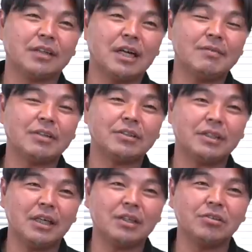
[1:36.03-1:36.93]
開幕し
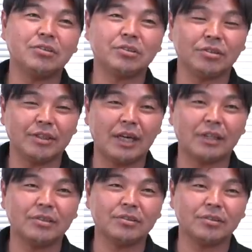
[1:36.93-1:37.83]
て94
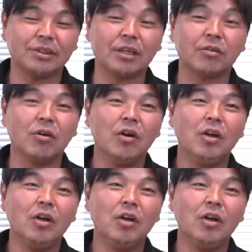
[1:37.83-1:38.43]
年95年と